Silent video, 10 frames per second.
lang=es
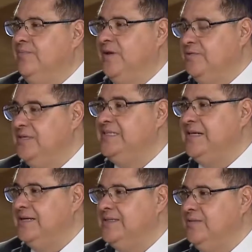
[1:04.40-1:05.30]
Pero sí se
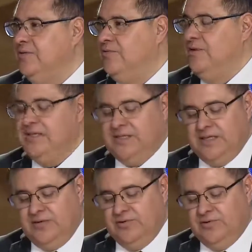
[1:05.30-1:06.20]
recibió con ese
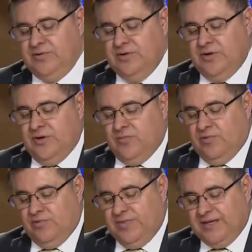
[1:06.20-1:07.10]
adeudo.
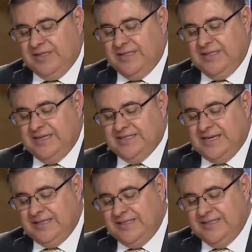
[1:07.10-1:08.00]
Por parte del
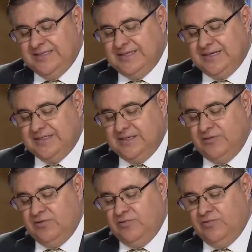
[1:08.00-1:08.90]
SAT se
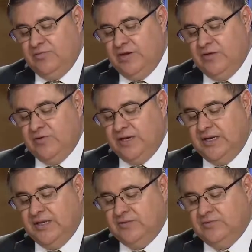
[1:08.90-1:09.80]
recibió con un millón
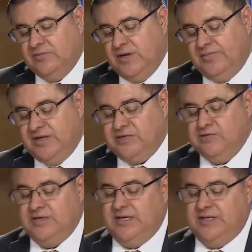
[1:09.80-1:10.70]
quinientos mil
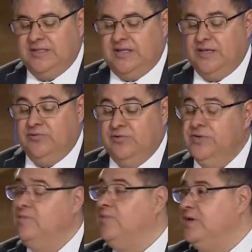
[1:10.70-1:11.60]
pesos de, adeudo de
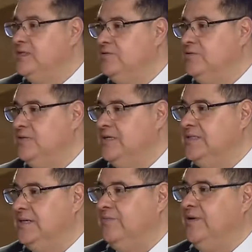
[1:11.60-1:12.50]
impuestos que
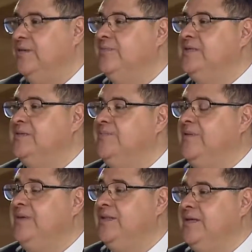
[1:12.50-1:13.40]
se refieren
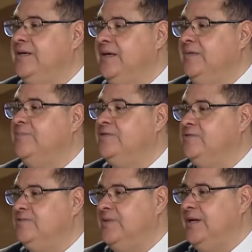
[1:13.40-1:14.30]
principalmente al impuesto
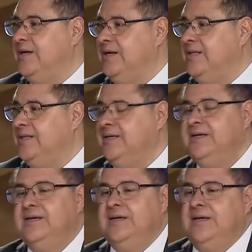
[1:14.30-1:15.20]
sobre la renta,
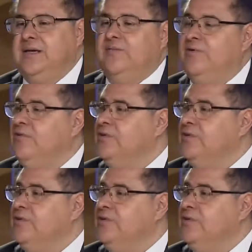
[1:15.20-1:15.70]
que fueron